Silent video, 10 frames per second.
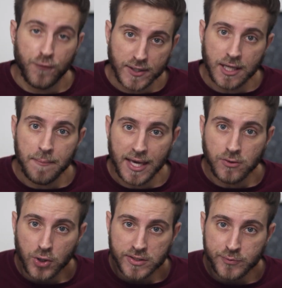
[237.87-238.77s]
foi também em
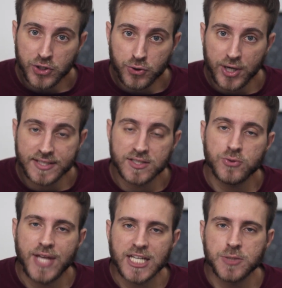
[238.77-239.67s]
2002 que
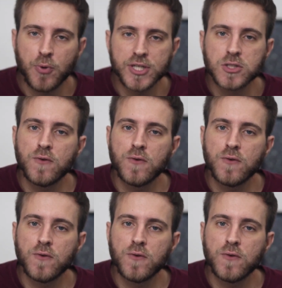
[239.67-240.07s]
o Dashboard